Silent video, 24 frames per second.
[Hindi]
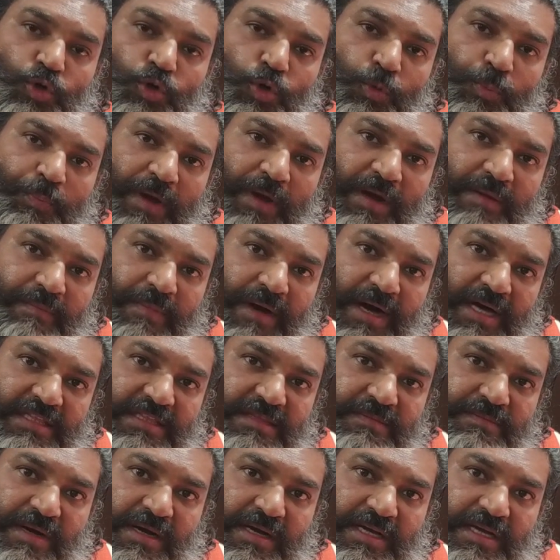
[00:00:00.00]
जो
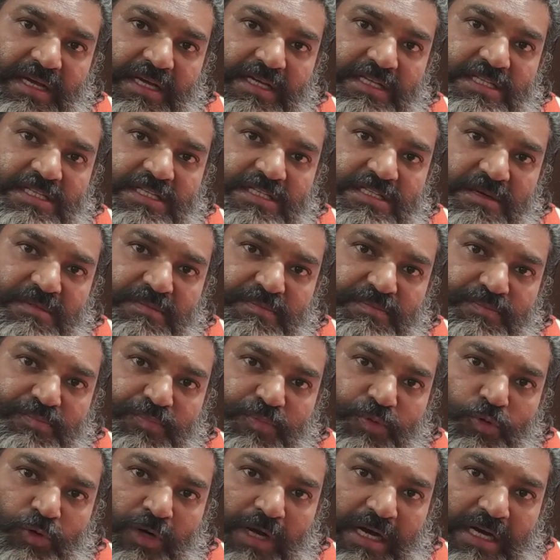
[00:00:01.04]
परमात्मा के
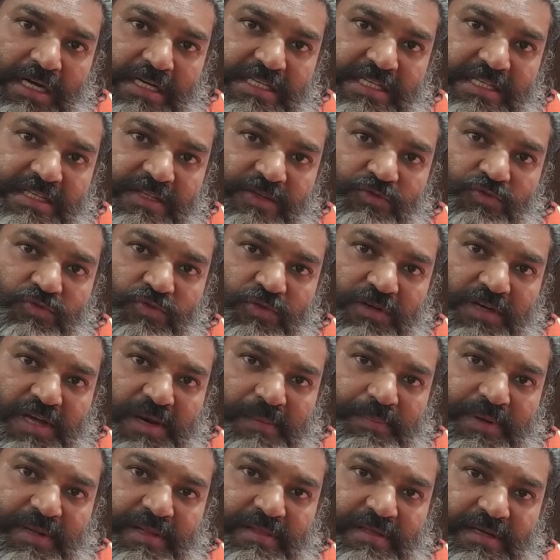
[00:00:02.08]
संपूर्ण अस्तित्व के
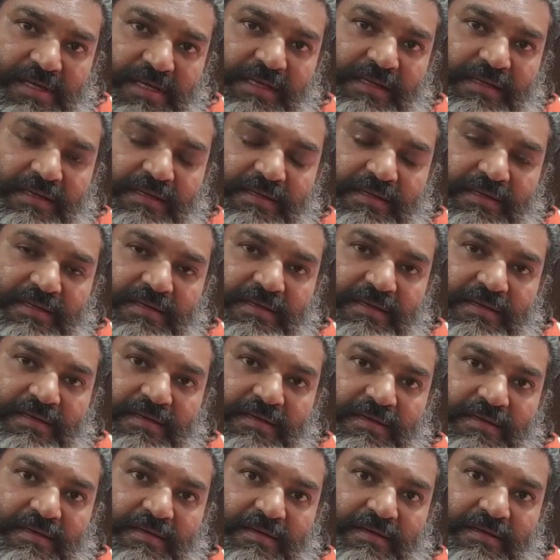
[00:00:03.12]
प्रति
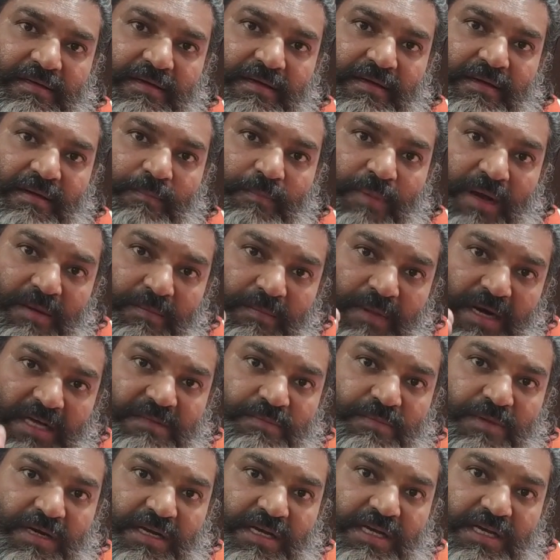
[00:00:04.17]

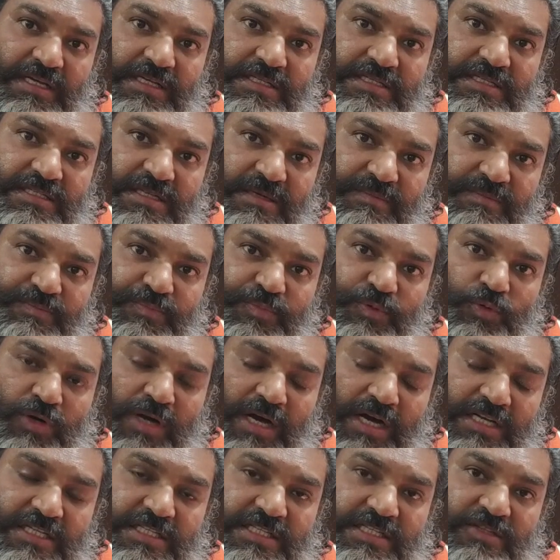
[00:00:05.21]
परमात्मा के संपूर्ण
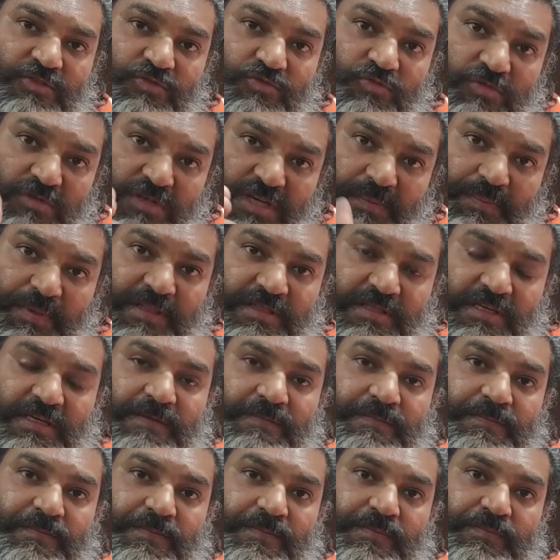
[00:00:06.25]
अस्तित्व के प्रति
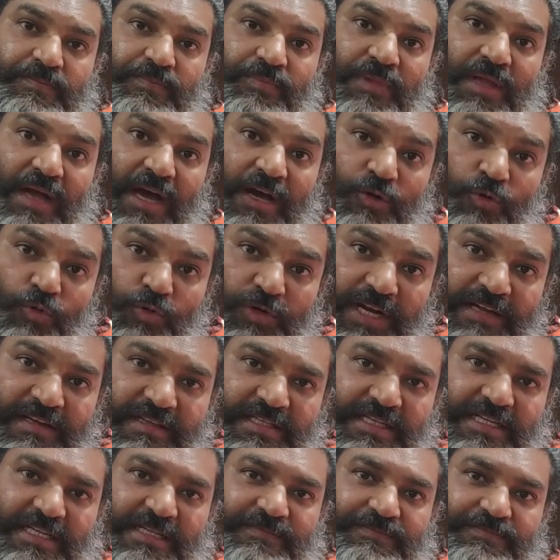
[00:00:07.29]

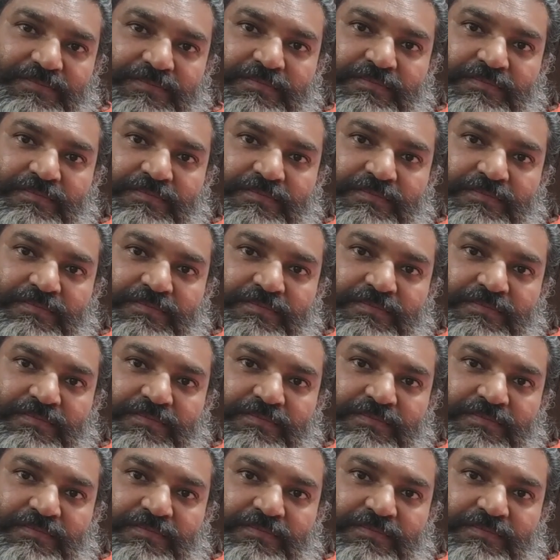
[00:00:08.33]
अनुग्रहित है